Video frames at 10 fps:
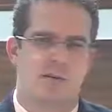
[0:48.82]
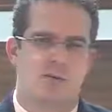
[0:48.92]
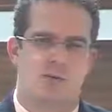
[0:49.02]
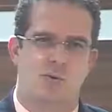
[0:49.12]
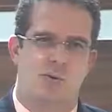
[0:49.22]

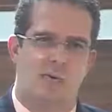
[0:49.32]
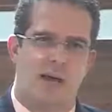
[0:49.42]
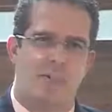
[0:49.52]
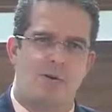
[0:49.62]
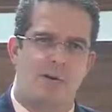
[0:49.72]
do,
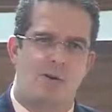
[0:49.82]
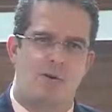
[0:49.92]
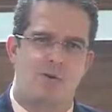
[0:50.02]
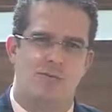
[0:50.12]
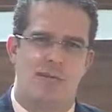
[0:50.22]
da
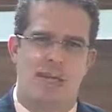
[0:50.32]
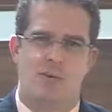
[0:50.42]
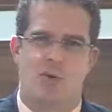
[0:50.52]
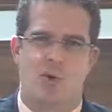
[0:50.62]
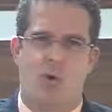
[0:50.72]
Prefeitura de
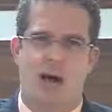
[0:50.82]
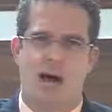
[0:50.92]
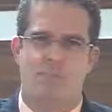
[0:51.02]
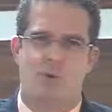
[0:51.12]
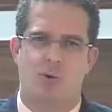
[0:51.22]
Vinhedo com a
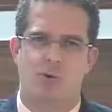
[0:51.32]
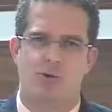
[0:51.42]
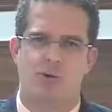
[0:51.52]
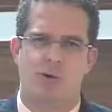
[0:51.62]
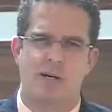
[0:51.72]
Rápido
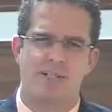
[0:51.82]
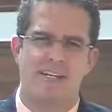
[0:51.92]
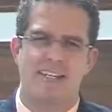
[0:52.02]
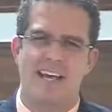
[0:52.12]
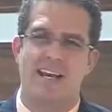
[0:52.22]
Luxo, e nunca
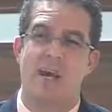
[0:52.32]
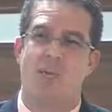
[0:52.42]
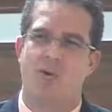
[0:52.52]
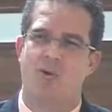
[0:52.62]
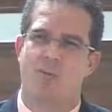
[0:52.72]
se
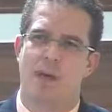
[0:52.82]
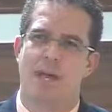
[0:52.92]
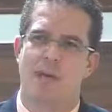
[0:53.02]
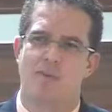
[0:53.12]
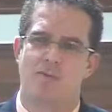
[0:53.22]
entendeu muito
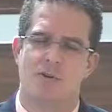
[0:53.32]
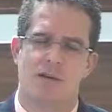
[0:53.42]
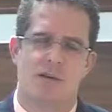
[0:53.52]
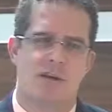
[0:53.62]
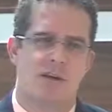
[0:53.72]
bem isso,
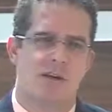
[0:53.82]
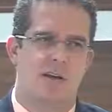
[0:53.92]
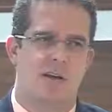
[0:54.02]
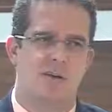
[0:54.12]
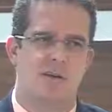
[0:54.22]

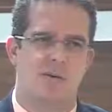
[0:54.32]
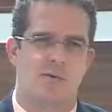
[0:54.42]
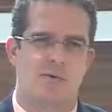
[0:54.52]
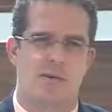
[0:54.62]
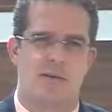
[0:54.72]
e essa é
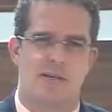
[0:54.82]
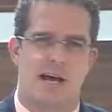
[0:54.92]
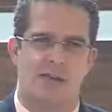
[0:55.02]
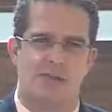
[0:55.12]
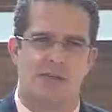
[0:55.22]
uma das
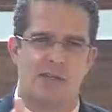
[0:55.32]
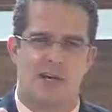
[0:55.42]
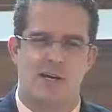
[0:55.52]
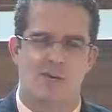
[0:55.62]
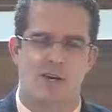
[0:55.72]
razões
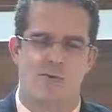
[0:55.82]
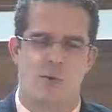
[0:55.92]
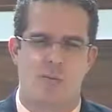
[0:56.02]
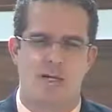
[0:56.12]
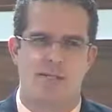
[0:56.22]
que a gente
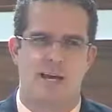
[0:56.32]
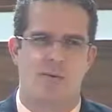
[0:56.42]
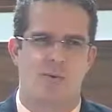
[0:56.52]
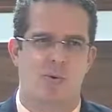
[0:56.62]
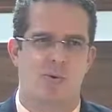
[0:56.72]
levou ao Ministério
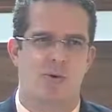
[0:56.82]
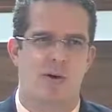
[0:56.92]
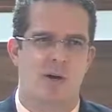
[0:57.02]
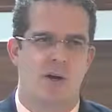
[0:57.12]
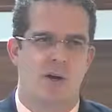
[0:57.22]
Público,
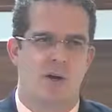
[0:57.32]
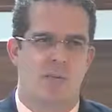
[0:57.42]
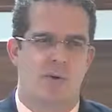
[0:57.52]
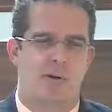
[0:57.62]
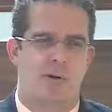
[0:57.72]

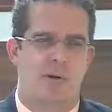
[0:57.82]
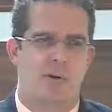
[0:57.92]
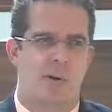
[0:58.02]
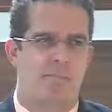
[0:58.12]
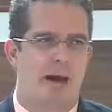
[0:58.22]
porque
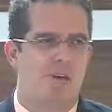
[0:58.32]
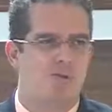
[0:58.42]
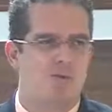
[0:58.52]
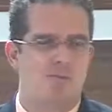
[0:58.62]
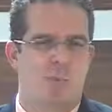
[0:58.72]
uma
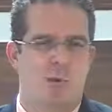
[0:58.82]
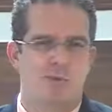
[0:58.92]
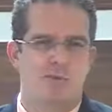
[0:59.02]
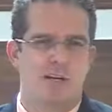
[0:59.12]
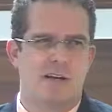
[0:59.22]
parte dos
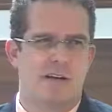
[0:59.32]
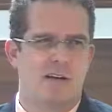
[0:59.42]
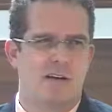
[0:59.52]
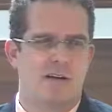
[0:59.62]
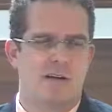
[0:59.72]
pontos é
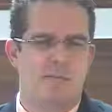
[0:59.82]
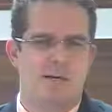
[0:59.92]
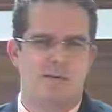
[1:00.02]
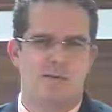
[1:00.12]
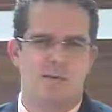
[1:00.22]
da, da
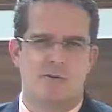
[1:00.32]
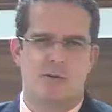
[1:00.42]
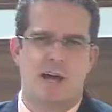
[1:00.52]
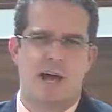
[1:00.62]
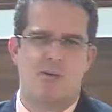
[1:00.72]
empresa
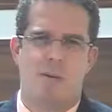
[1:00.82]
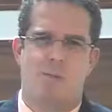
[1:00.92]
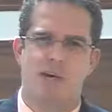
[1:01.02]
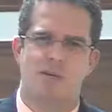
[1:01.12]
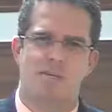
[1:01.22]
concessionária, uma
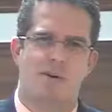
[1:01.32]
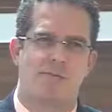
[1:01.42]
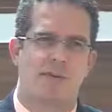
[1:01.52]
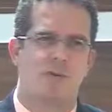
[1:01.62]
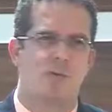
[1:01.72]
parte é da
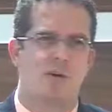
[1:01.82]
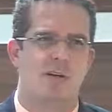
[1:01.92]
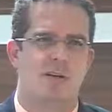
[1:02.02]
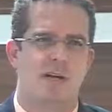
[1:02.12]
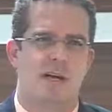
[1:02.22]

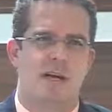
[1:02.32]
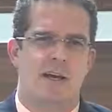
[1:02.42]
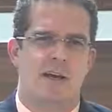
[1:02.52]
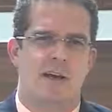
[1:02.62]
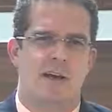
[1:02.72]
prefeitura,
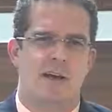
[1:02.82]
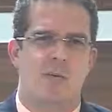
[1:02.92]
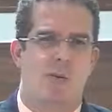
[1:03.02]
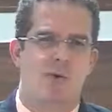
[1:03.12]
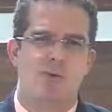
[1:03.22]
é, e
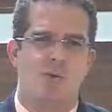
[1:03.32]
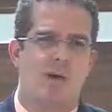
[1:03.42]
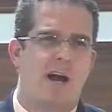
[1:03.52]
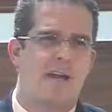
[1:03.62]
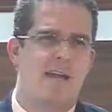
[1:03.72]
um monte de
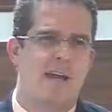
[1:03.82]
lugar está